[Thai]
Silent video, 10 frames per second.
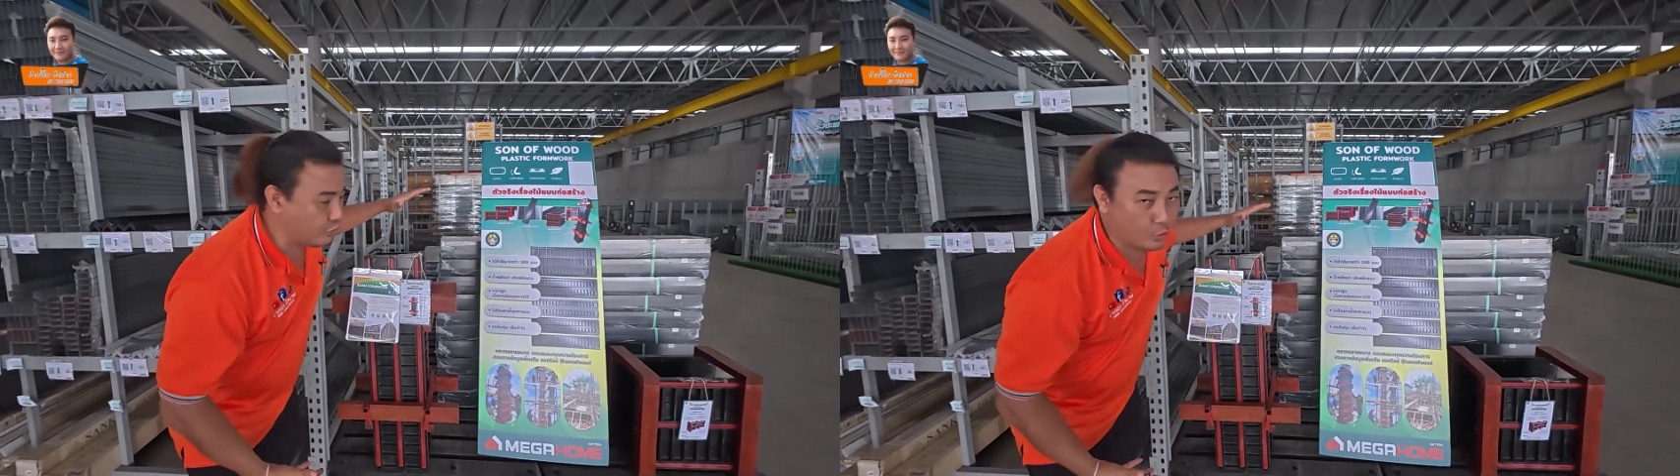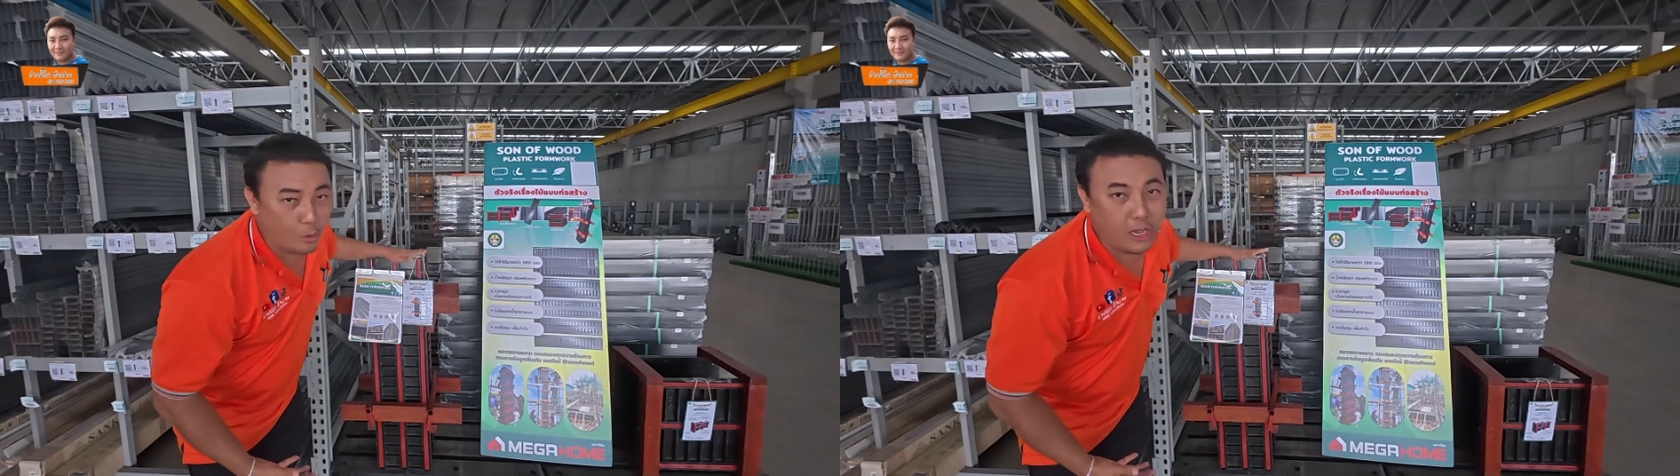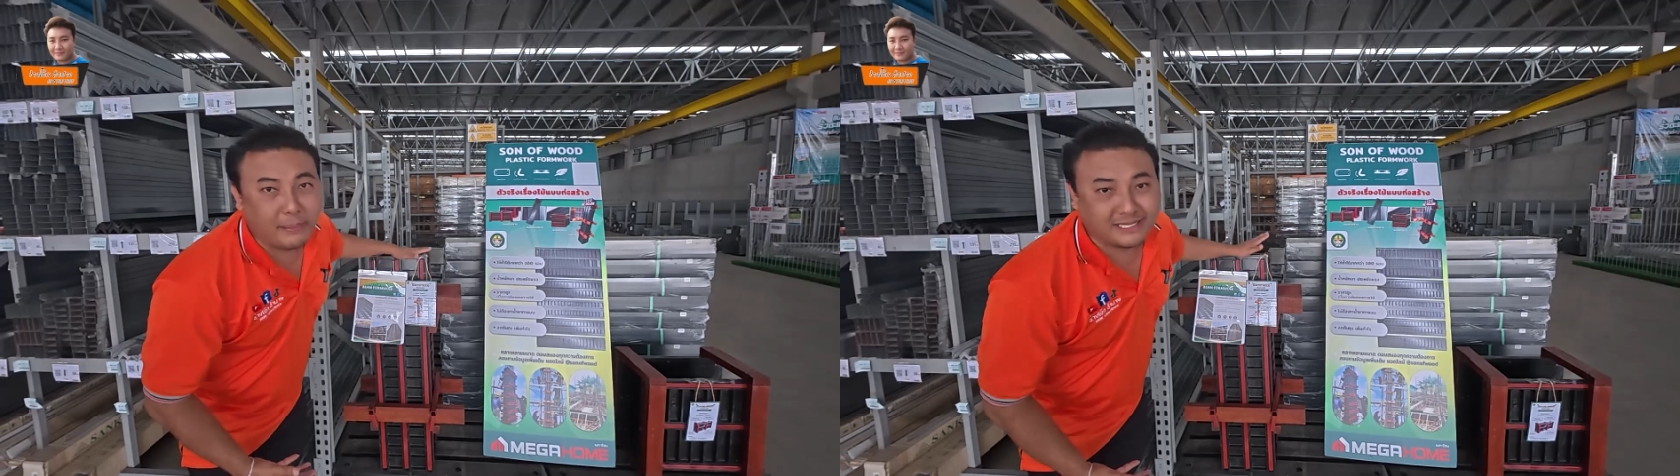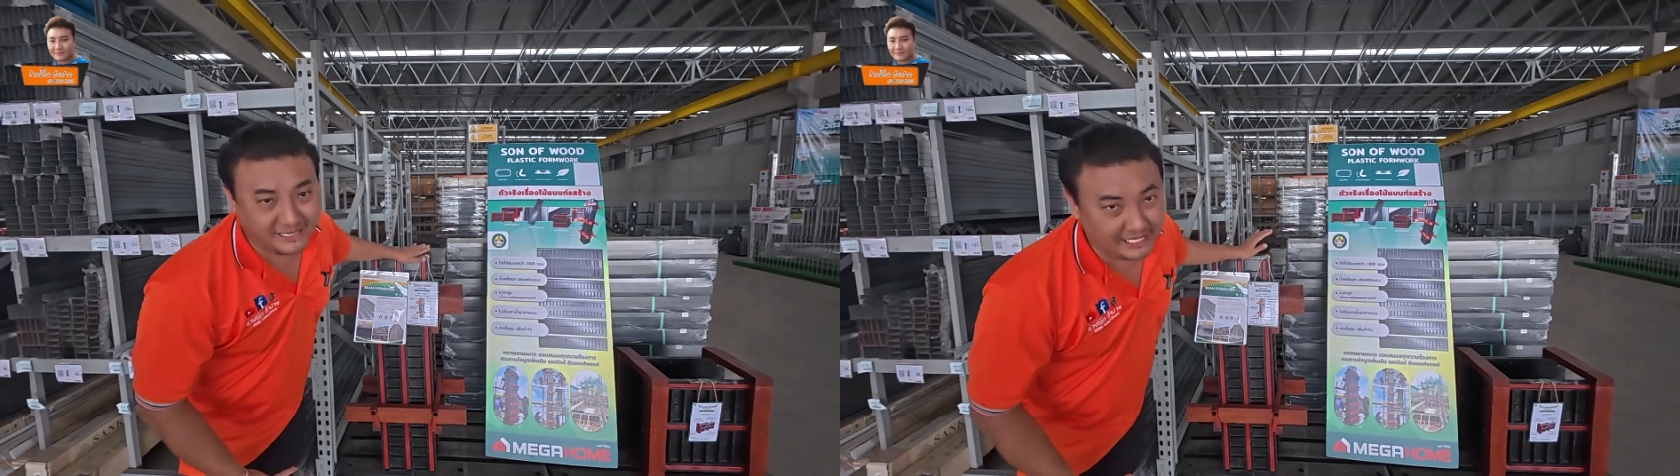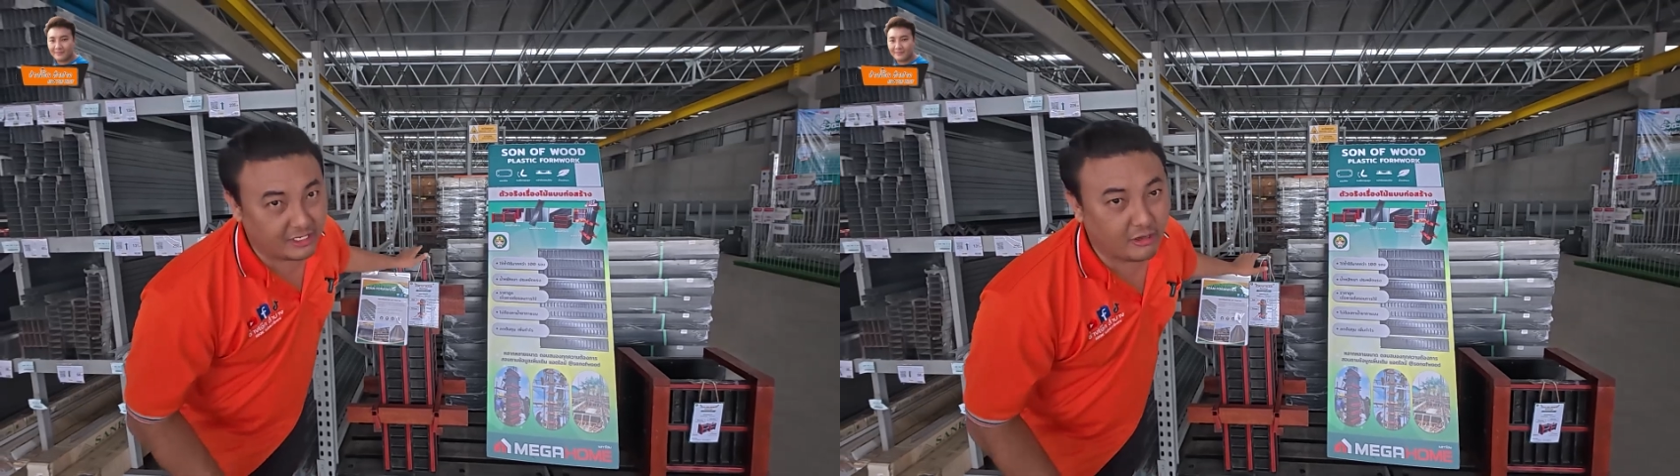ตัวพลาส
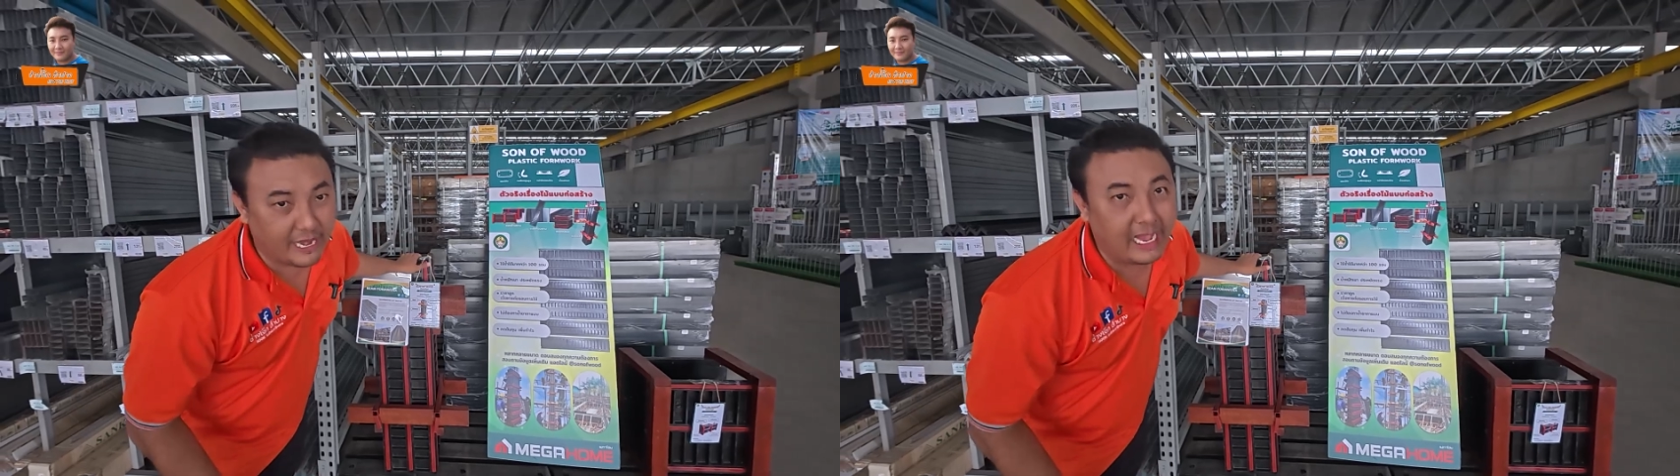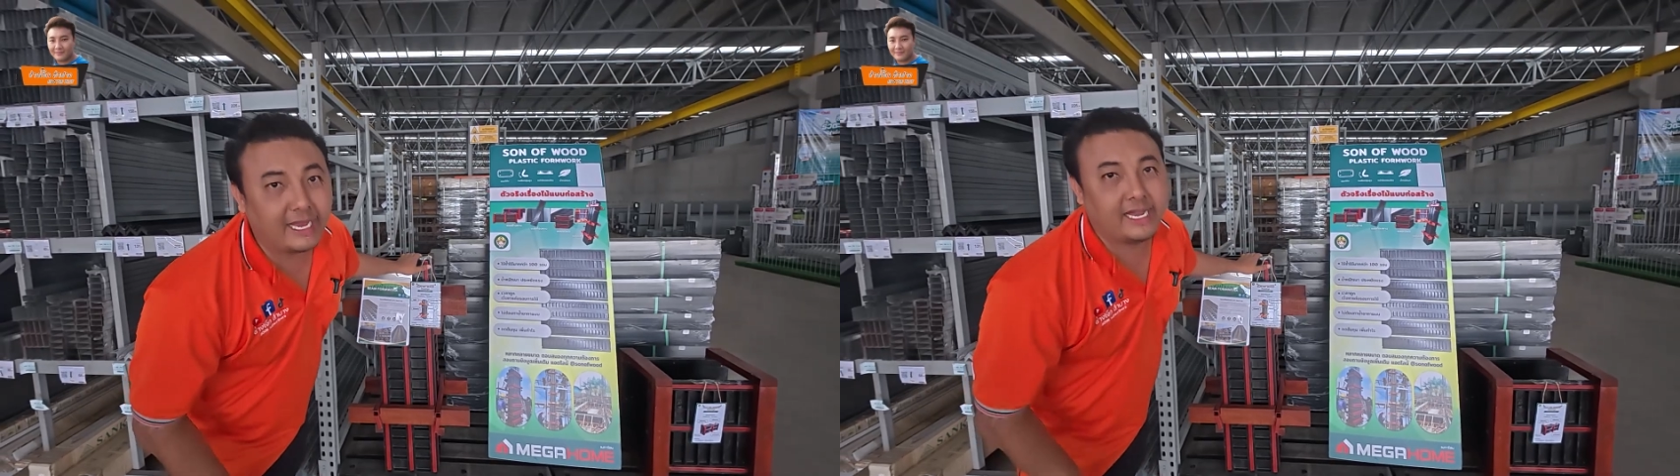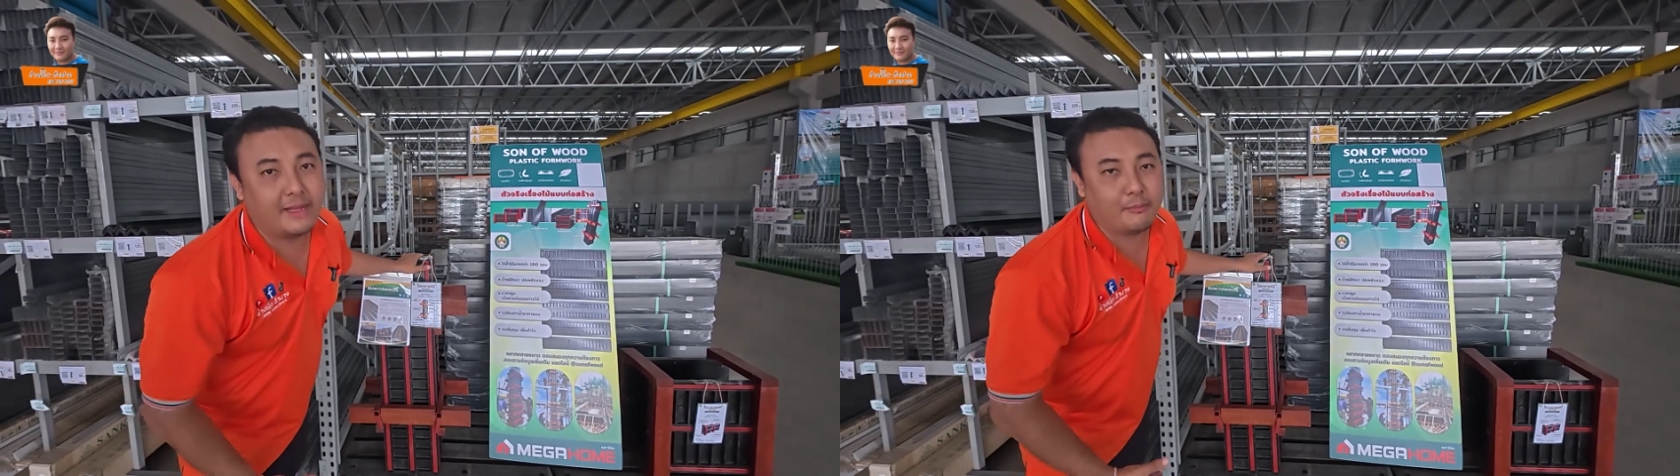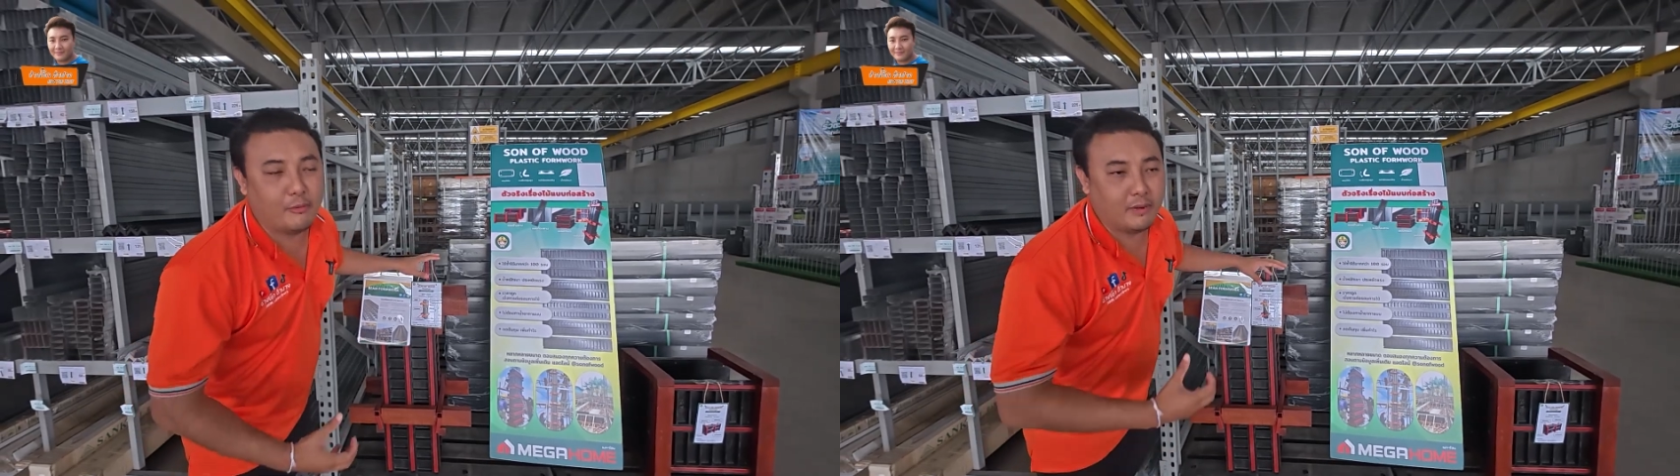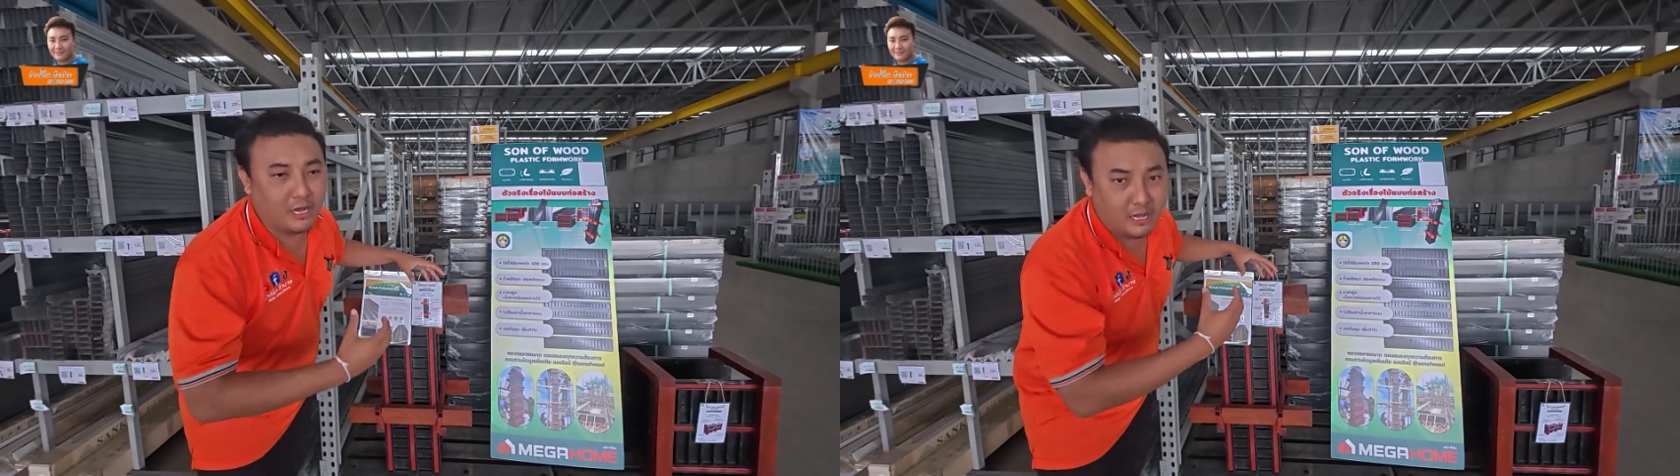ติกก็ได้นะครับผม
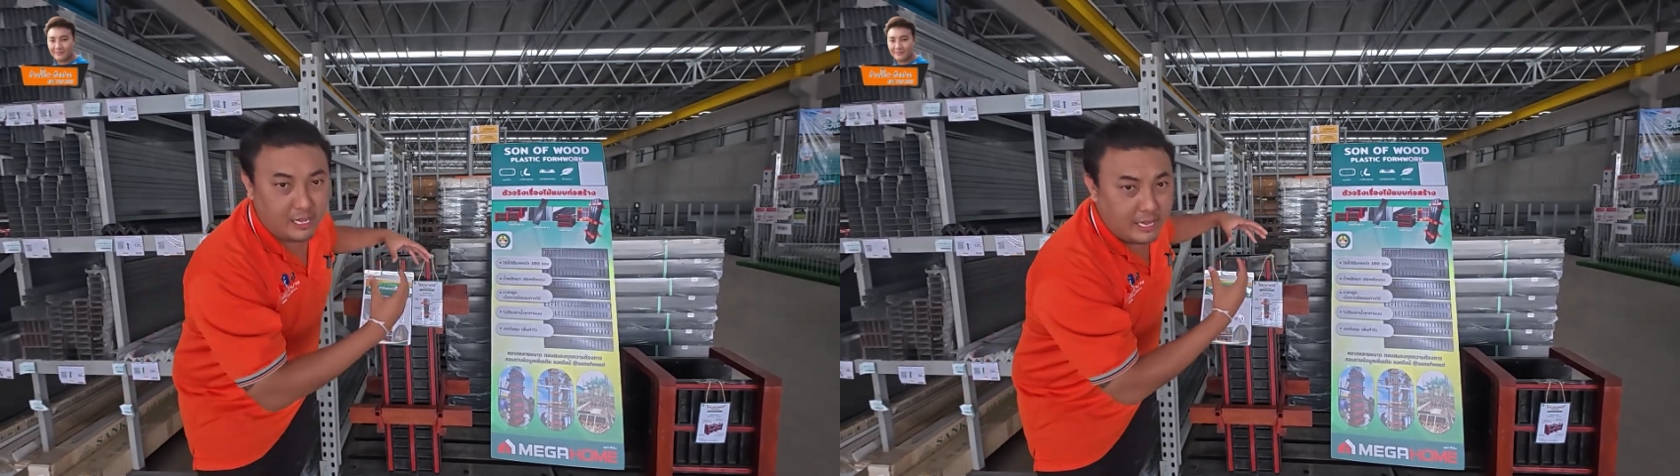แล้วก็